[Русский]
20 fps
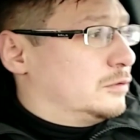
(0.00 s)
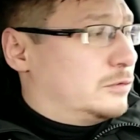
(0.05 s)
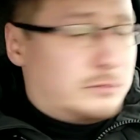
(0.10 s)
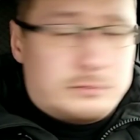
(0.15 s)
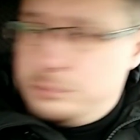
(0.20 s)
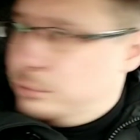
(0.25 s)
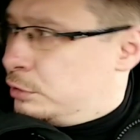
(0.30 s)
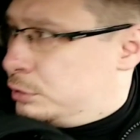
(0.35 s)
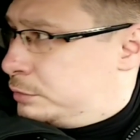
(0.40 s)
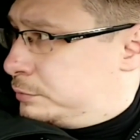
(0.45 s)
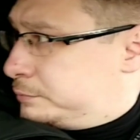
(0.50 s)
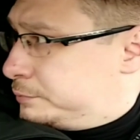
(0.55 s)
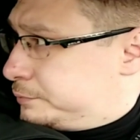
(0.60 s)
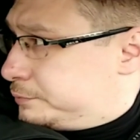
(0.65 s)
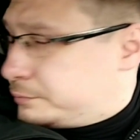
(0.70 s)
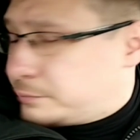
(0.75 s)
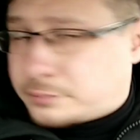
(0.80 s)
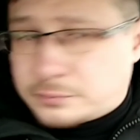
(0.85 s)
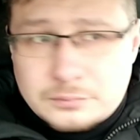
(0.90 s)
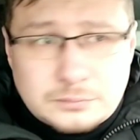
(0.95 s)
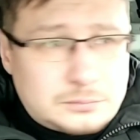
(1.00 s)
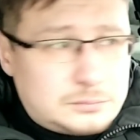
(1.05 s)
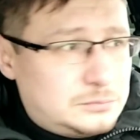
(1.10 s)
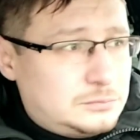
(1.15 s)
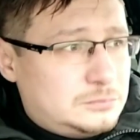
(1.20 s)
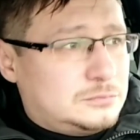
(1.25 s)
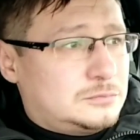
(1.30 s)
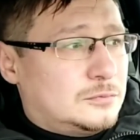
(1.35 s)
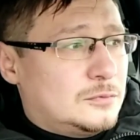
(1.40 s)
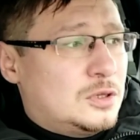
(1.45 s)
Вот.
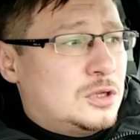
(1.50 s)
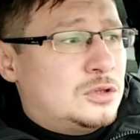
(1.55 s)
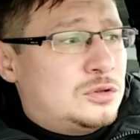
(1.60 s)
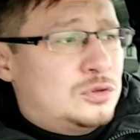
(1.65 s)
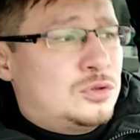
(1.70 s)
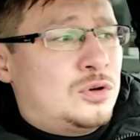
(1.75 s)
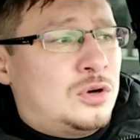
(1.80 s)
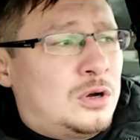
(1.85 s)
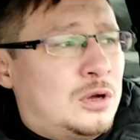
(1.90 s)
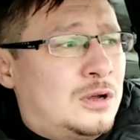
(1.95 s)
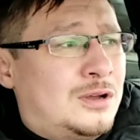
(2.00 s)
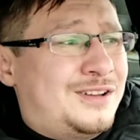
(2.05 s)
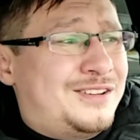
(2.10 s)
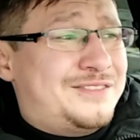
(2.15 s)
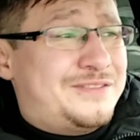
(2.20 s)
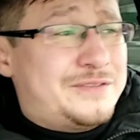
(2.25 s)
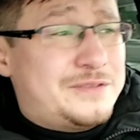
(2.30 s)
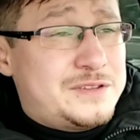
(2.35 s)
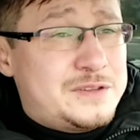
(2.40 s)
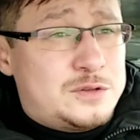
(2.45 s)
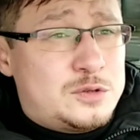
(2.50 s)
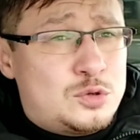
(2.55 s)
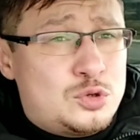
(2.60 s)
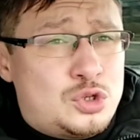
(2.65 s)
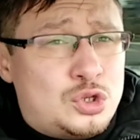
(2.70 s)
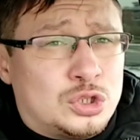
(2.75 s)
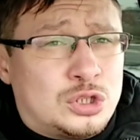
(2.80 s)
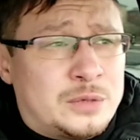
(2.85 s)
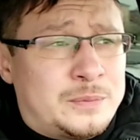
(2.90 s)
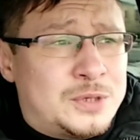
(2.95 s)
Но с
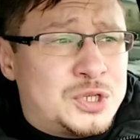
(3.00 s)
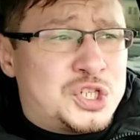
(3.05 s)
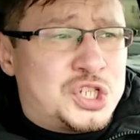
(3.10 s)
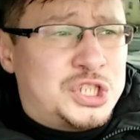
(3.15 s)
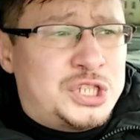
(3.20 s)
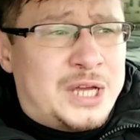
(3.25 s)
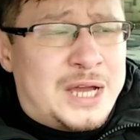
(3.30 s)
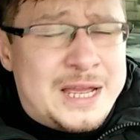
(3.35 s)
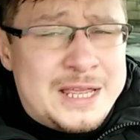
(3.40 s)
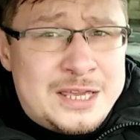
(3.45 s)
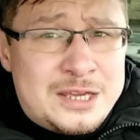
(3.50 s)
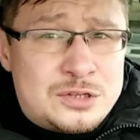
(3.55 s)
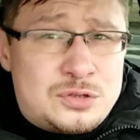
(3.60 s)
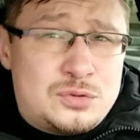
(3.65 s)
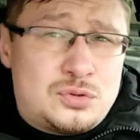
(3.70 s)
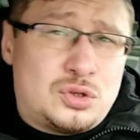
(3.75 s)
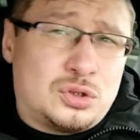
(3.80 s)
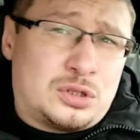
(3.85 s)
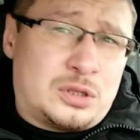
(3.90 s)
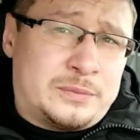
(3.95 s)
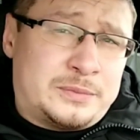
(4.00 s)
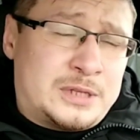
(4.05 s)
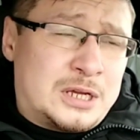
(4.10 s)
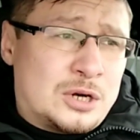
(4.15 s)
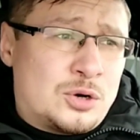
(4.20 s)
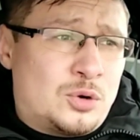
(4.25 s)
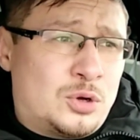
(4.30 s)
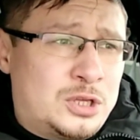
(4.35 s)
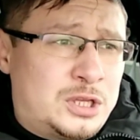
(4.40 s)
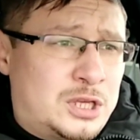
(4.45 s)
учетом ожидания, с учетом
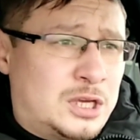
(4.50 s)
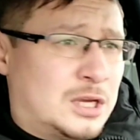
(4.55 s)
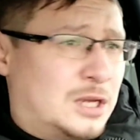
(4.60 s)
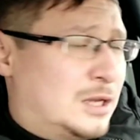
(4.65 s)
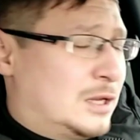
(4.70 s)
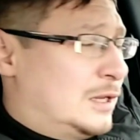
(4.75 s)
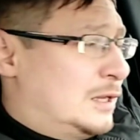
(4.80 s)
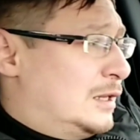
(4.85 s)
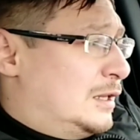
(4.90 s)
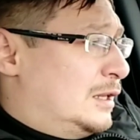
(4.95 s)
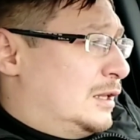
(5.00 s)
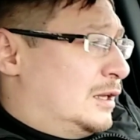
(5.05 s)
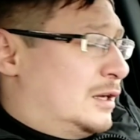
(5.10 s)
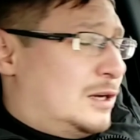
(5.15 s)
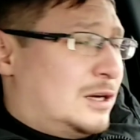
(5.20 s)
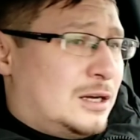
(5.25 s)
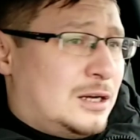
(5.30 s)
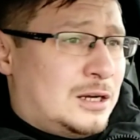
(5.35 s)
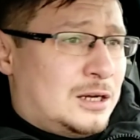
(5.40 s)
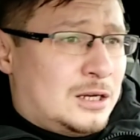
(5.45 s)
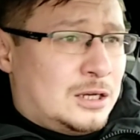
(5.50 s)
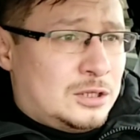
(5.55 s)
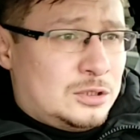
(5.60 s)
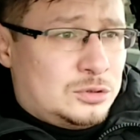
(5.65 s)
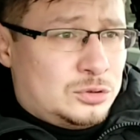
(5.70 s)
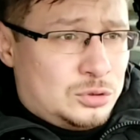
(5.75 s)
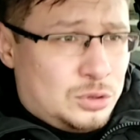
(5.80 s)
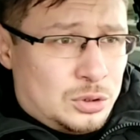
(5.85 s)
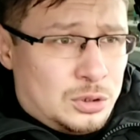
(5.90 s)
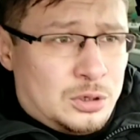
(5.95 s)
дороги э,
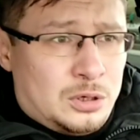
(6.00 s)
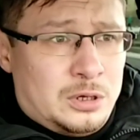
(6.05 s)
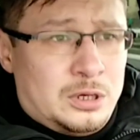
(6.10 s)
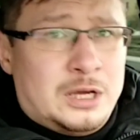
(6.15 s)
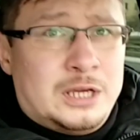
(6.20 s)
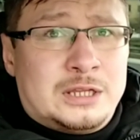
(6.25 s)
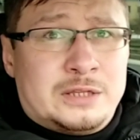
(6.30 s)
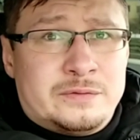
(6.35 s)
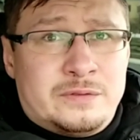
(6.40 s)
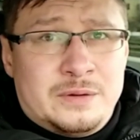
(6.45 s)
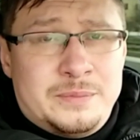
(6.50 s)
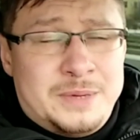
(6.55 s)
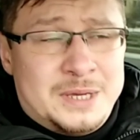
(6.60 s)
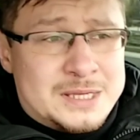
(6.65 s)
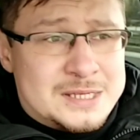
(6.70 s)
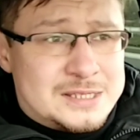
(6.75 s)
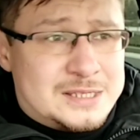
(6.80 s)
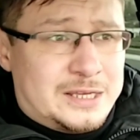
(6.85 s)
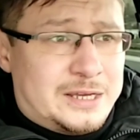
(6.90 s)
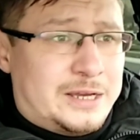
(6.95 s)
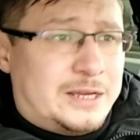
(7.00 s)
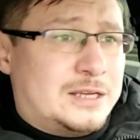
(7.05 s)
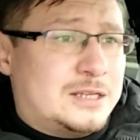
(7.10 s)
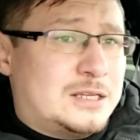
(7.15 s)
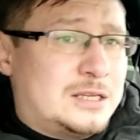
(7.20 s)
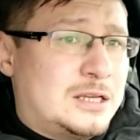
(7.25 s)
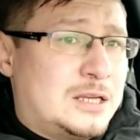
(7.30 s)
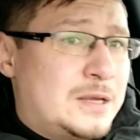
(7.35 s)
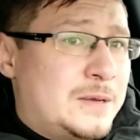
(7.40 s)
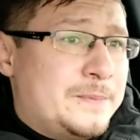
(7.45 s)
до этого места
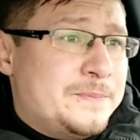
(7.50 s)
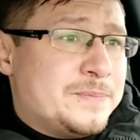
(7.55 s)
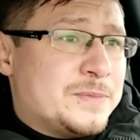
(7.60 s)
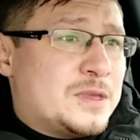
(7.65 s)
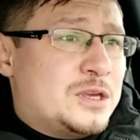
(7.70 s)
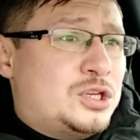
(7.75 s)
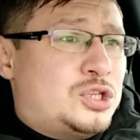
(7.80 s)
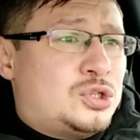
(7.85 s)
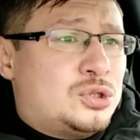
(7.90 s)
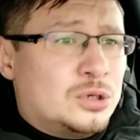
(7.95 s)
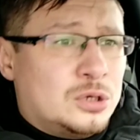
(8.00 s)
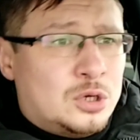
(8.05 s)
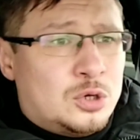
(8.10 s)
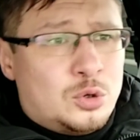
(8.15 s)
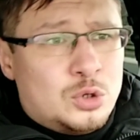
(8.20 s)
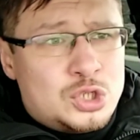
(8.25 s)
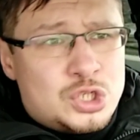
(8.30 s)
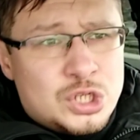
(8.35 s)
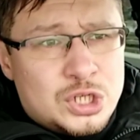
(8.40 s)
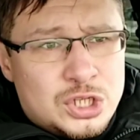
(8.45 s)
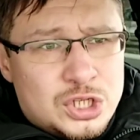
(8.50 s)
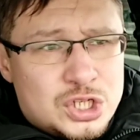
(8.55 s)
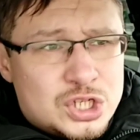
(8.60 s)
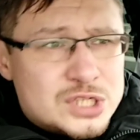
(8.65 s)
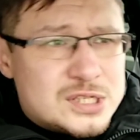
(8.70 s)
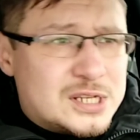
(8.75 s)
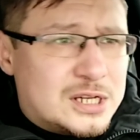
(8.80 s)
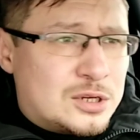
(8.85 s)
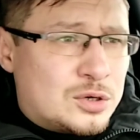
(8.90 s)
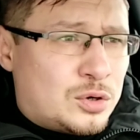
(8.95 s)
еще и очереди
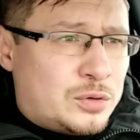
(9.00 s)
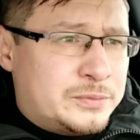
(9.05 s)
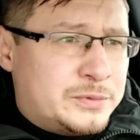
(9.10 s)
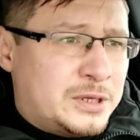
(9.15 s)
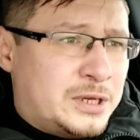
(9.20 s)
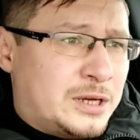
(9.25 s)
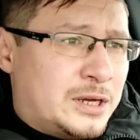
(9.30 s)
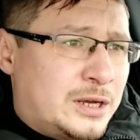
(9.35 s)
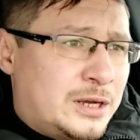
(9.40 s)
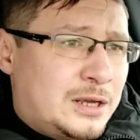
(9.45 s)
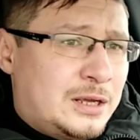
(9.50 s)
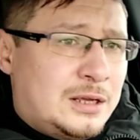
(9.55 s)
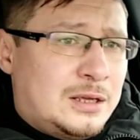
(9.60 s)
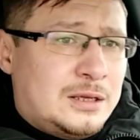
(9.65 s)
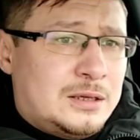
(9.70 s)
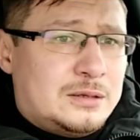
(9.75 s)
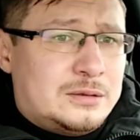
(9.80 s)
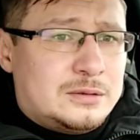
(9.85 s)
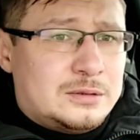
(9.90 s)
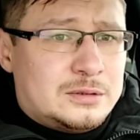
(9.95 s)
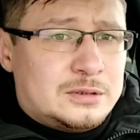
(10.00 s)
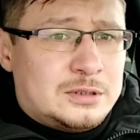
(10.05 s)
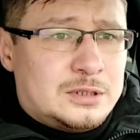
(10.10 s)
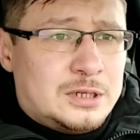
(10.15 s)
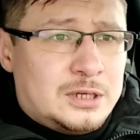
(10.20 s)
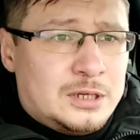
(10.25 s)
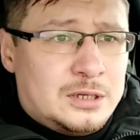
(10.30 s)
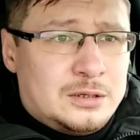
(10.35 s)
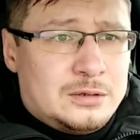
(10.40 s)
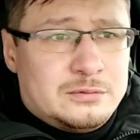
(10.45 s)
сейчас огромные.
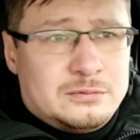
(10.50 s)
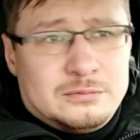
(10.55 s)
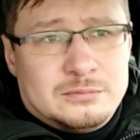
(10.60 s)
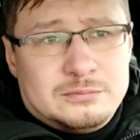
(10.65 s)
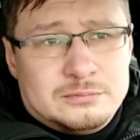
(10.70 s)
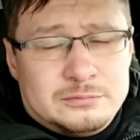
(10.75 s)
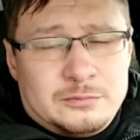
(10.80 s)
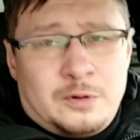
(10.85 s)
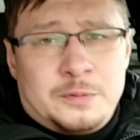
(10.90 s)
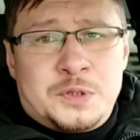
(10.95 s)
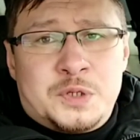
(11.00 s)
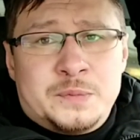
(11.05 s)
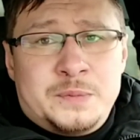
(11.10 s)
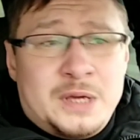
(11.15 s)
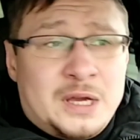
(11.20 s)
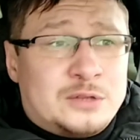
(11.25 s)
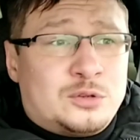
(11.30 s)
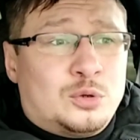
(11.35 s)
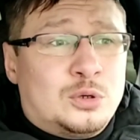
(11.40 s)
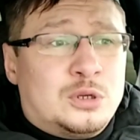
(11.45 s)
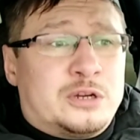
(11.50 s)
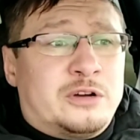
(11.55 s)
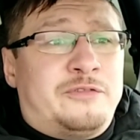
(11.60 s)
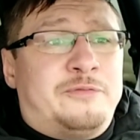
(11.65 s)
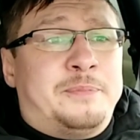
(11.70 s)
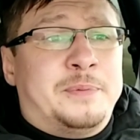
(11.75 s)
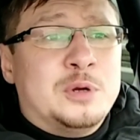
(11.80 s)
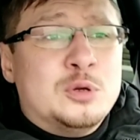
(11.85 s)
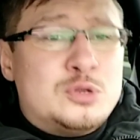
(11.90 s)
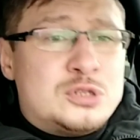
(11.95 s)
Э, ну, в общем, я только
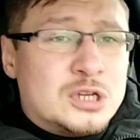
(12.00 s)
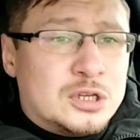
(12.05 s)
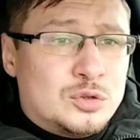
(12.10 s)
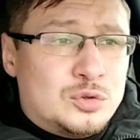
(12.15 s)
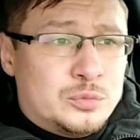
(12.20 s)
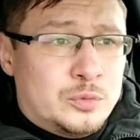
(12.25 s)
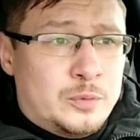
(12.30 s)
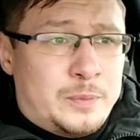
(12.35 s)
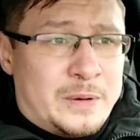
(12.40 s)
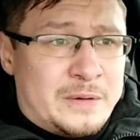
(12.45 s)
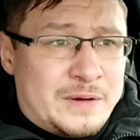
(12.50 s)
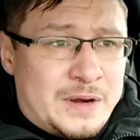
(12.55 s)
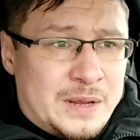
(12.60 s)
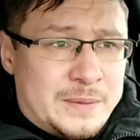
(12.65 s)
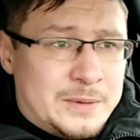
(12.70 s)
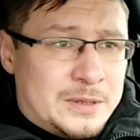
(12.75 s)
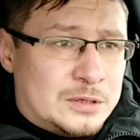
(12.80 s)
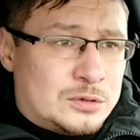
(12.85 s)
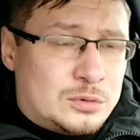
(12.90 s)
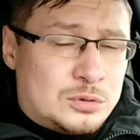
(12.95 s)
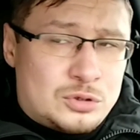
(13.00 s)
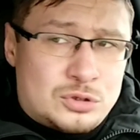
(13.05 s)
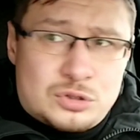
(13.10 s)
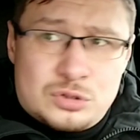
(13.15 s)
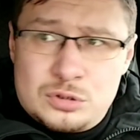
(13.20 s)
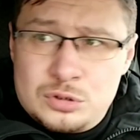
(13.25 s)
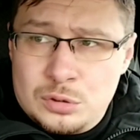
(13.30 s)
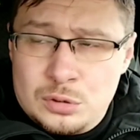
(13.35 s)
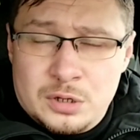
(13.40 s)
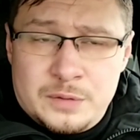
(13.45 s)
в плюсе, я думаю, по времени. То
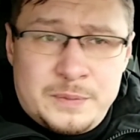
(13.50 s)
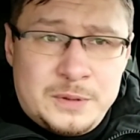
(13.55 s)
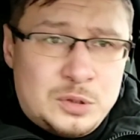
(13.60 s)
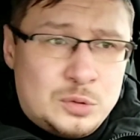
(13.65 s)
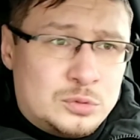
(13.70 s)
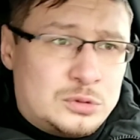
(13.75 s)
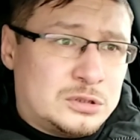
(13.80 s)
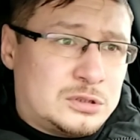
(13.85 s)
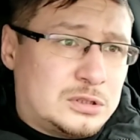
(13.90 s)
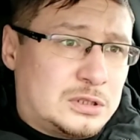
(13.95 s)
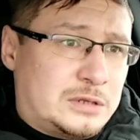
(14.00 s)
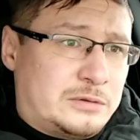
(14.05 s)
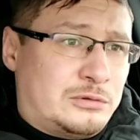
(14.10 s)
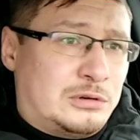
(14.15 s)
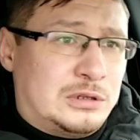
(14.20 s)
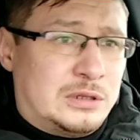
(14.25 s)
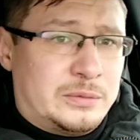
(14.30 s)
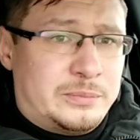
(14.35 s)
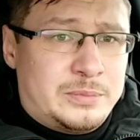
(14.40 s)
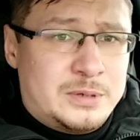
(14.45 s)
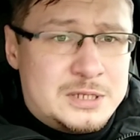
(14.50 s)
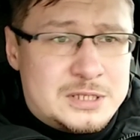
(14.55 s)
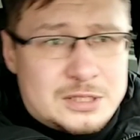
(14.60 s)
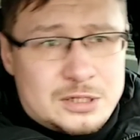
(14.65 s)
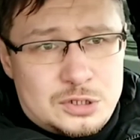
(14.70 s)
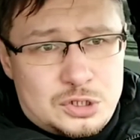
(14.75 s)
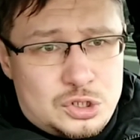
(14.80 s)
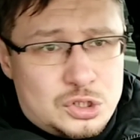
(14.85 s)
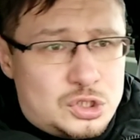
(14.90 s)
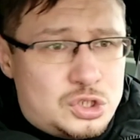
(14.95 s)
есть 40 минут это довольно
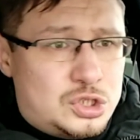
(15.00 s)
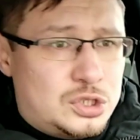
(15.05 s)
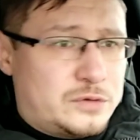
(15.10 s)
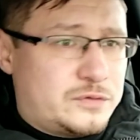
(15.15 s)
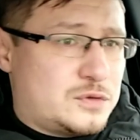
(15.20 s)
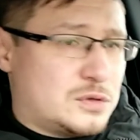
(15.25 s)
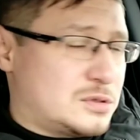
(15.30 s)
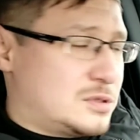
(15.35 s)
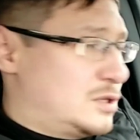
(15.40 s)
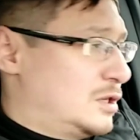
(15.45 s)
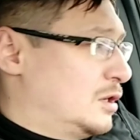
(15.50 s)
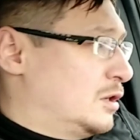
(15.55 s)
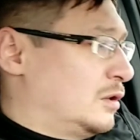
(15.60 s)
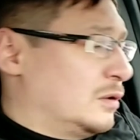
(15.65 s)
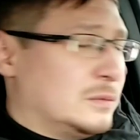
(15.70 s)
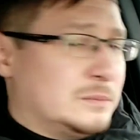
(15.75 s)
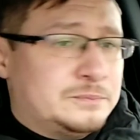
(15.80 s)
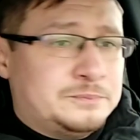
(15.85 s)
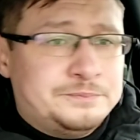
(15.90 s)
быстро, чик-чик все сделал.